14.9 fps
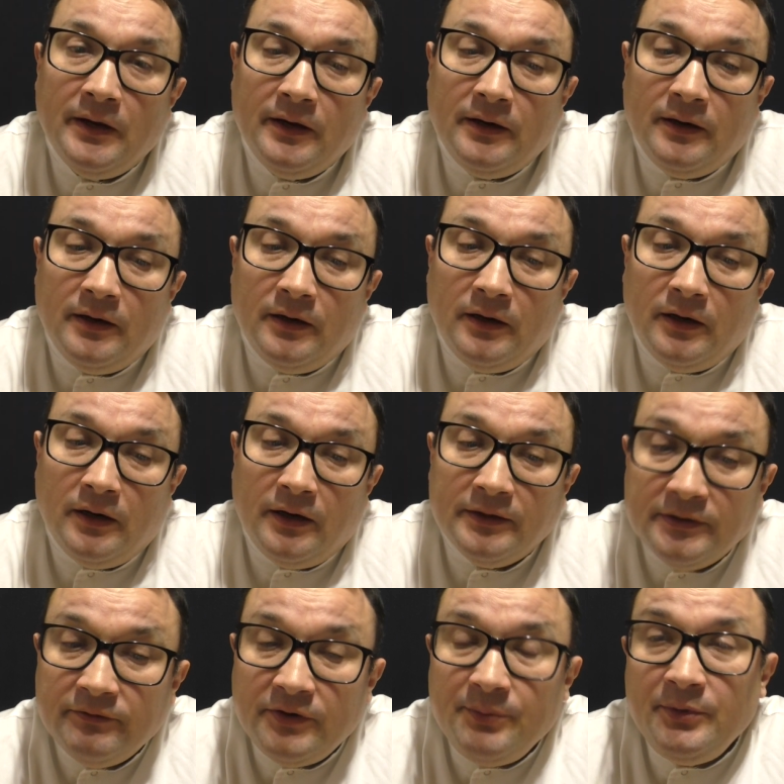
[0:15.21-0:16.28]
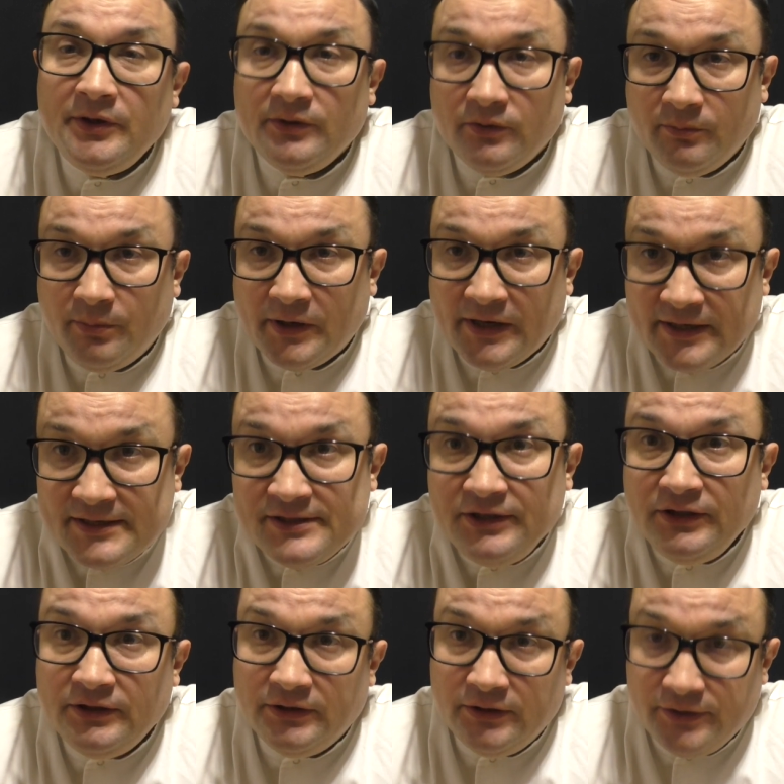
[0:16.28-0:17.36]
а, одновременного
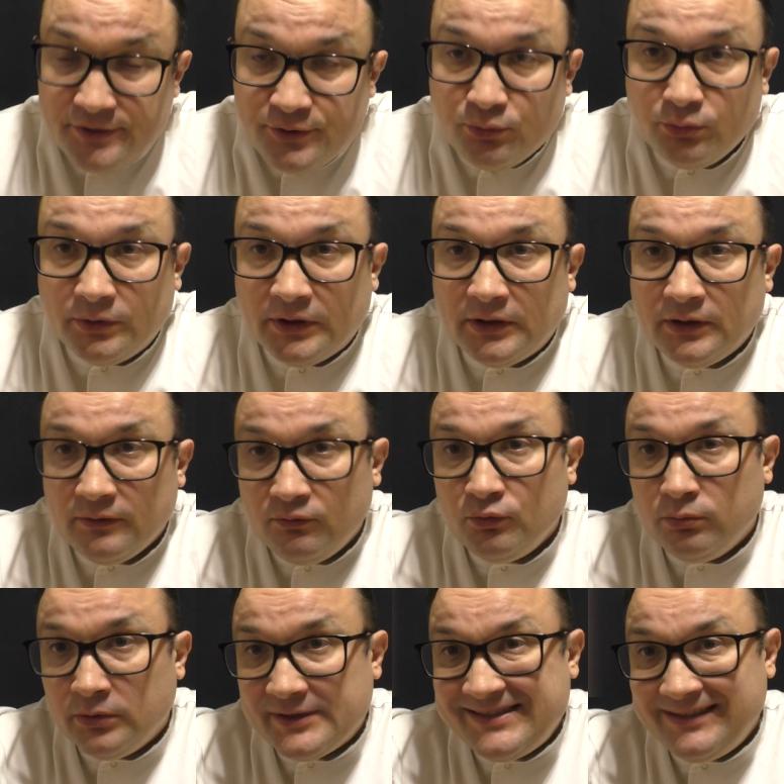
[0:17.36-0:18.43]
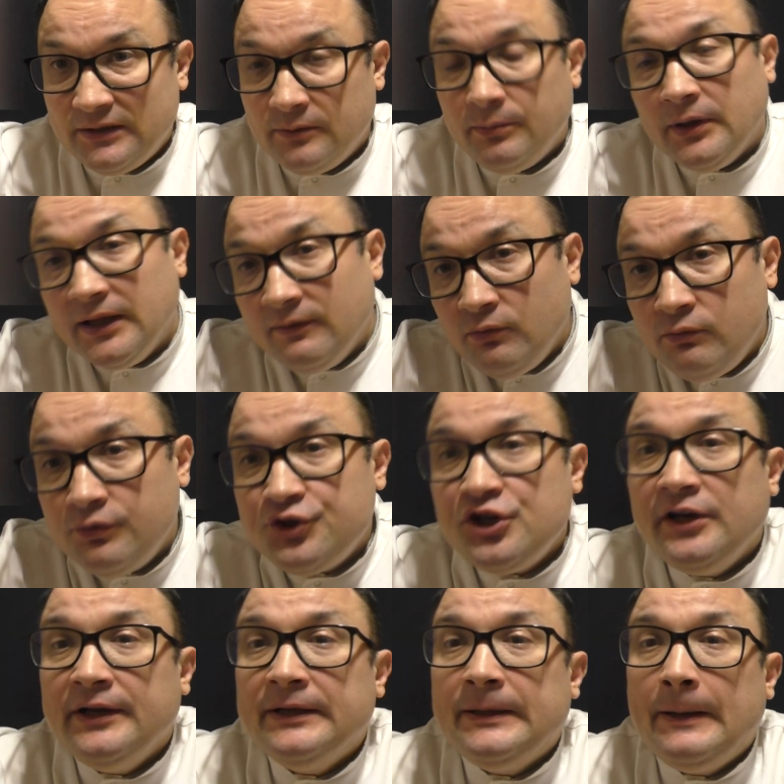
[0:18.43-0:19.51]
покраснения и зуда в области полового
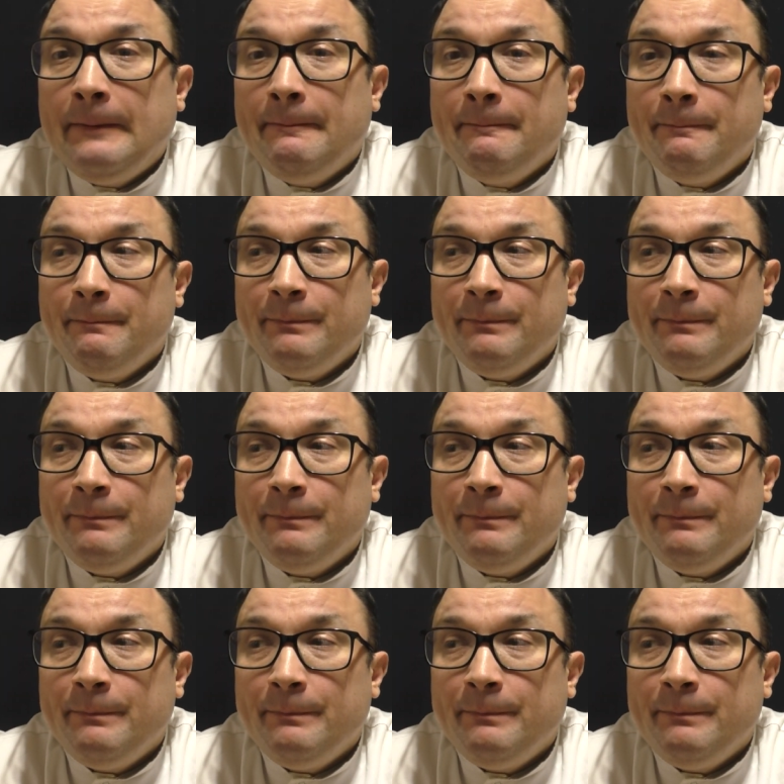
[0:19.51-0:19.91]
члена,